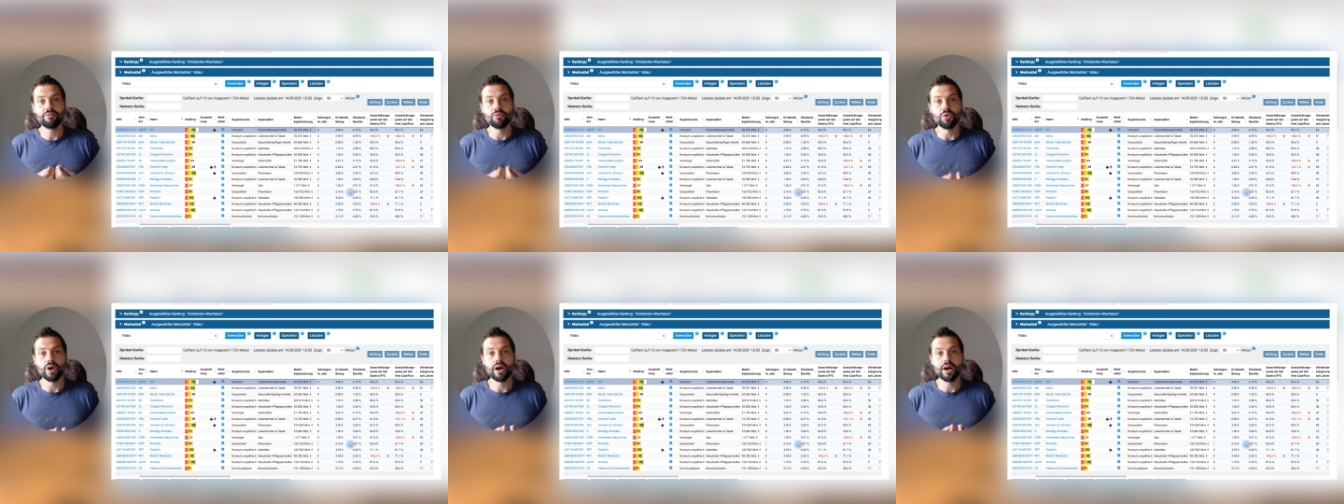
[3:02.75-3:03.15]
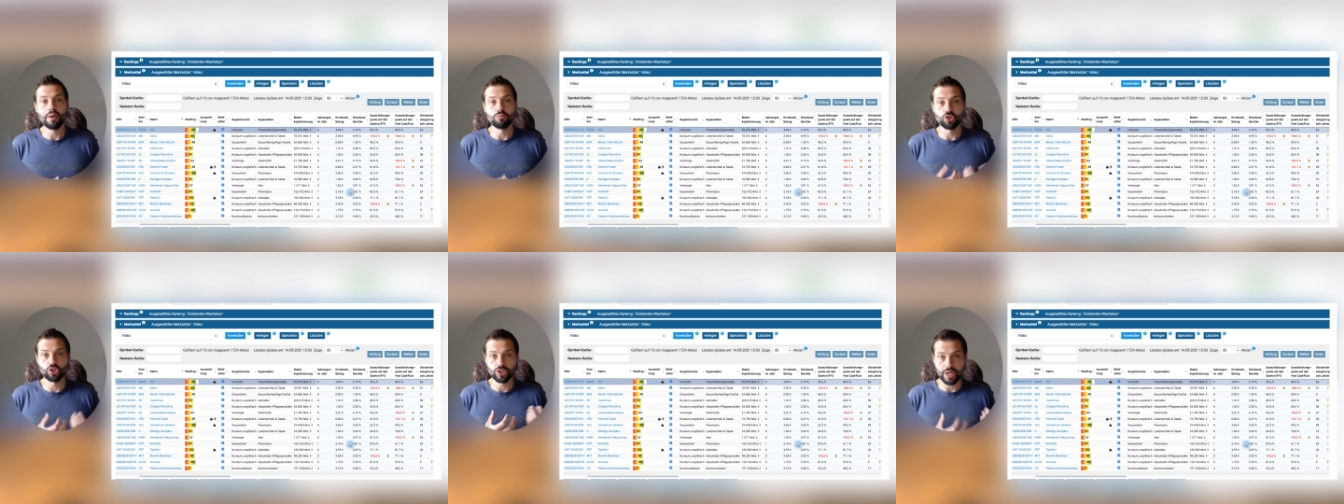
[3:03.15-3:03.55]
für Jahr
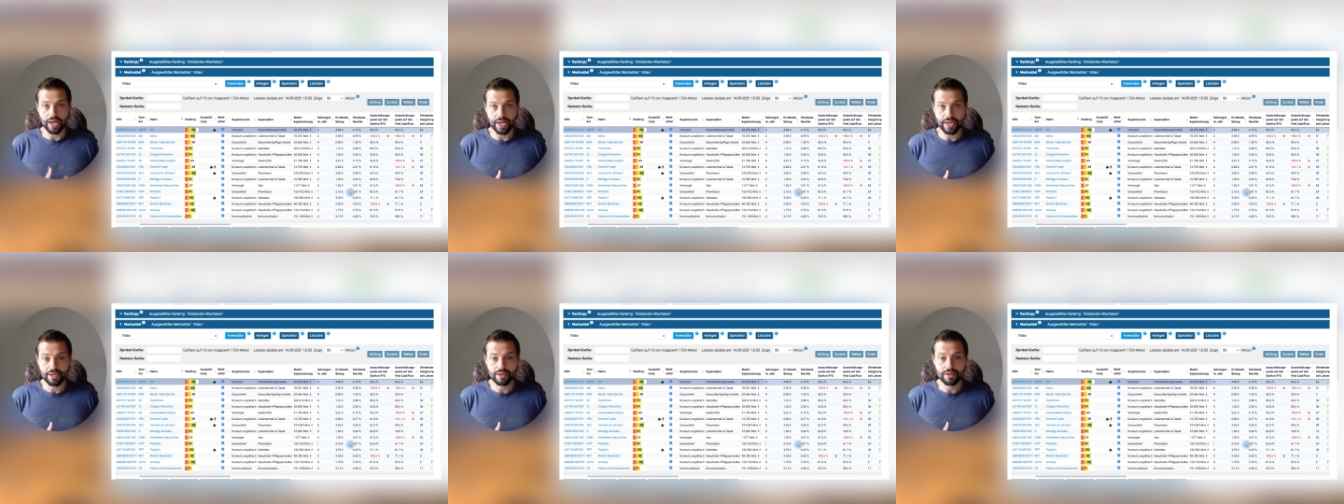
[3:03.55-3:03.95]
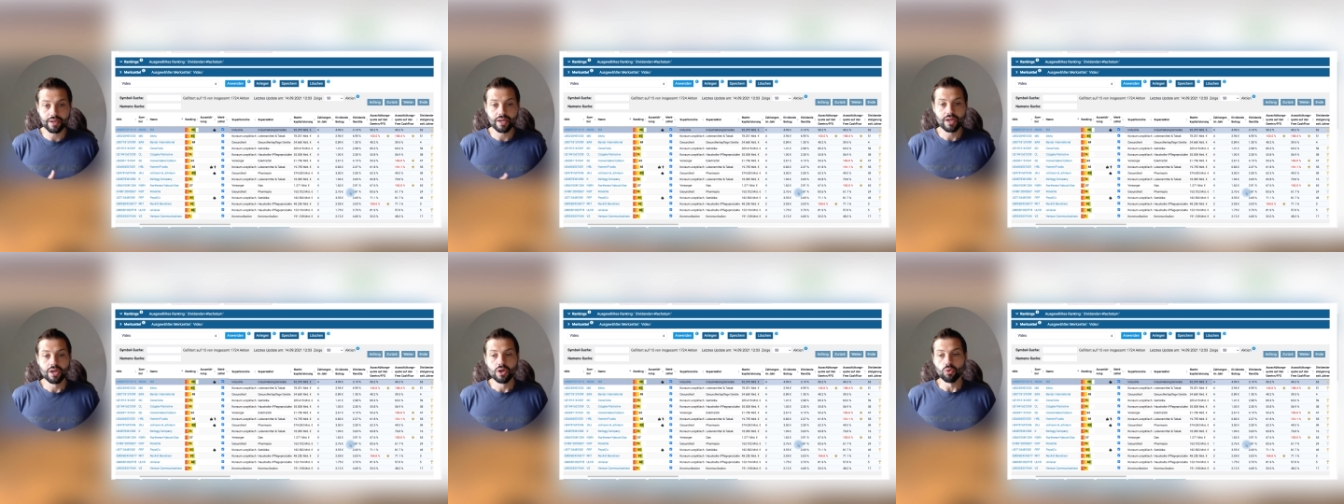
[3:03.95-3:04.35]
am Steigen
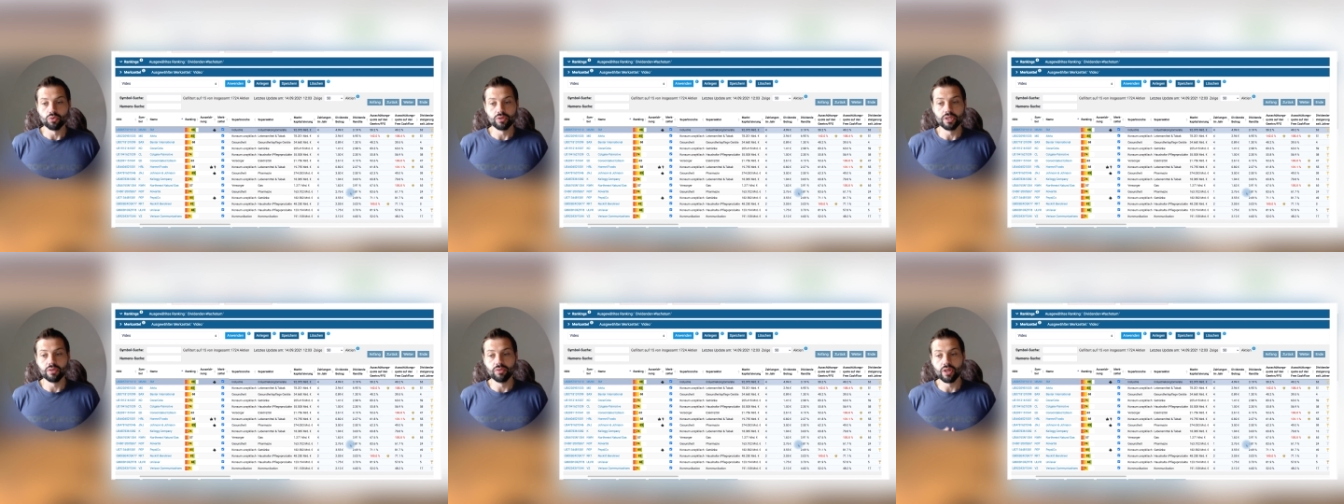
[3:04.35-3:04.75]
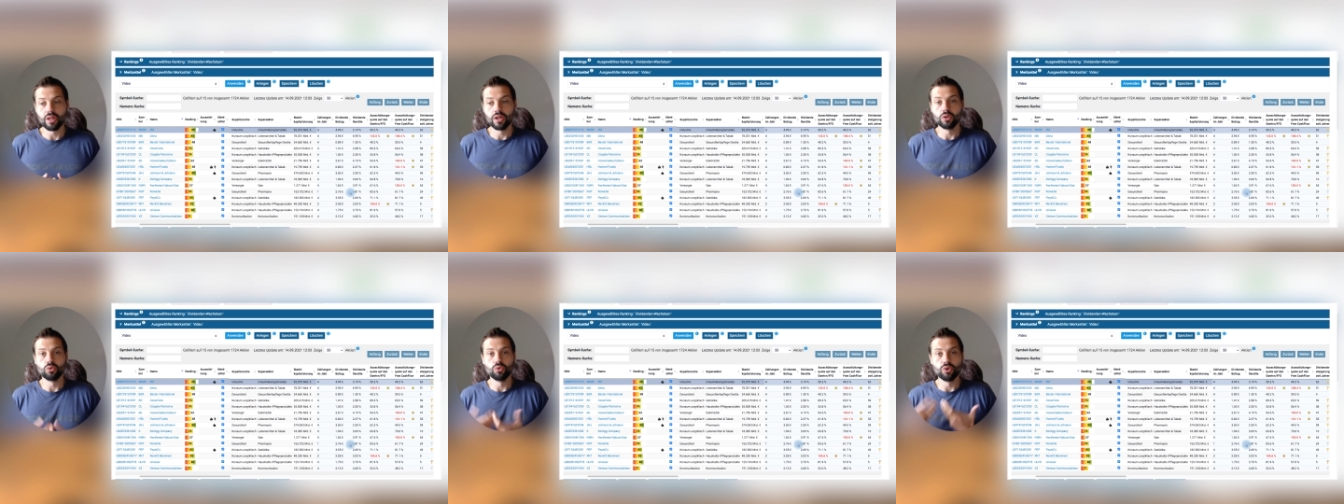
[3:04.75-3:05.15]
und die
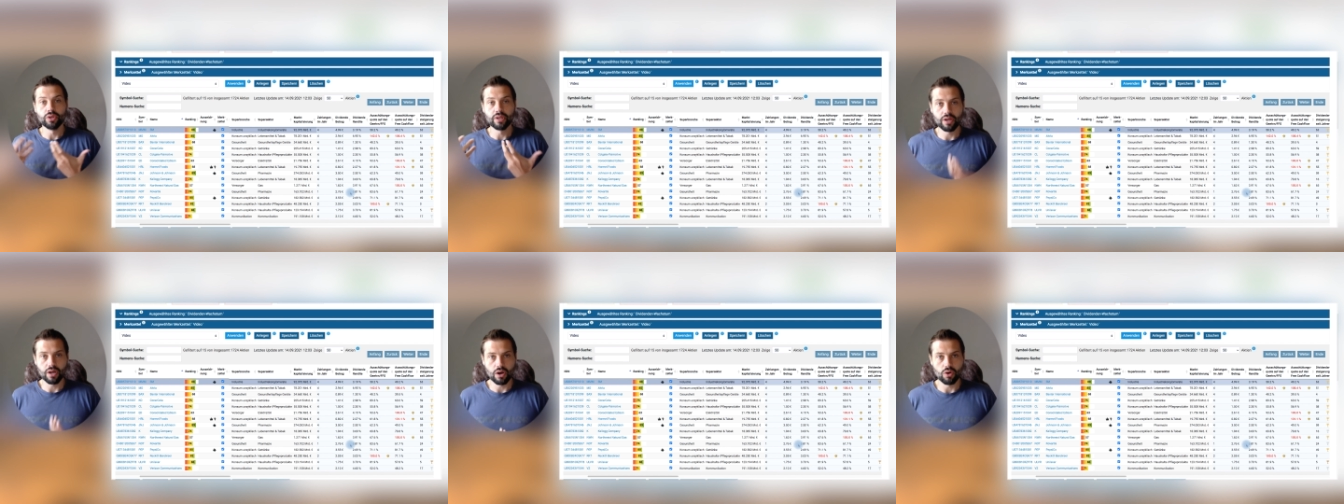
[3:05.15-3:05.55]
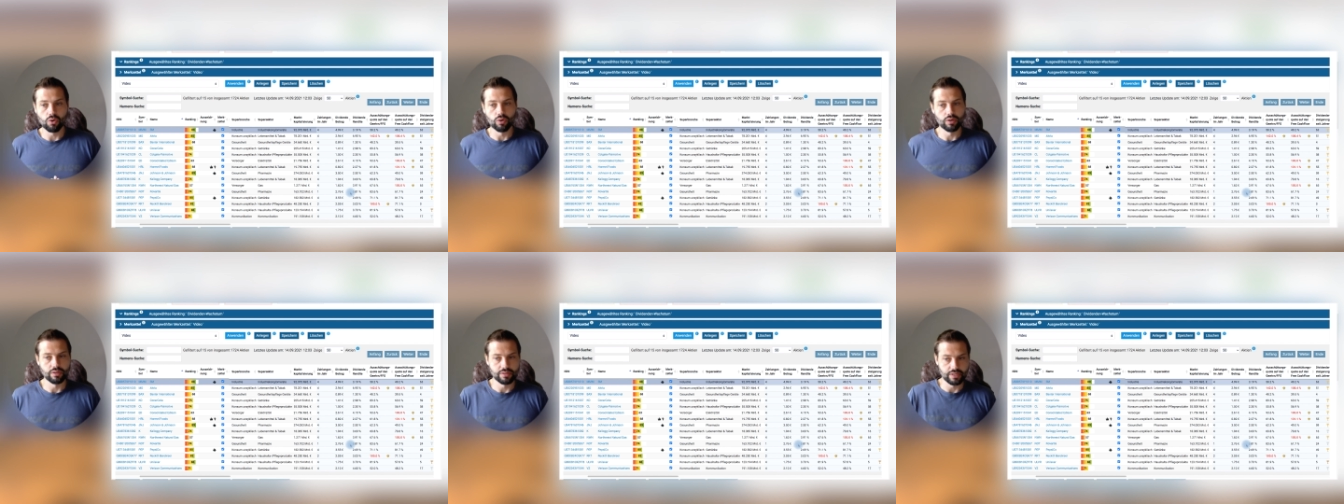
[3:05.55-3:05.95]
Dividende natürlich dann
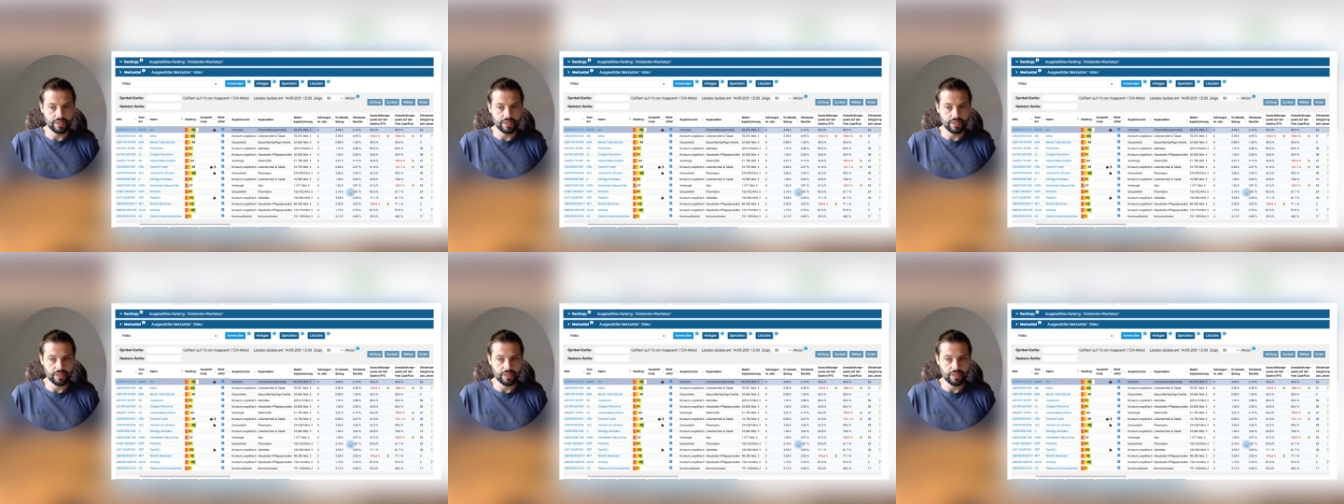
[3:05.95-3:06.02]
auch.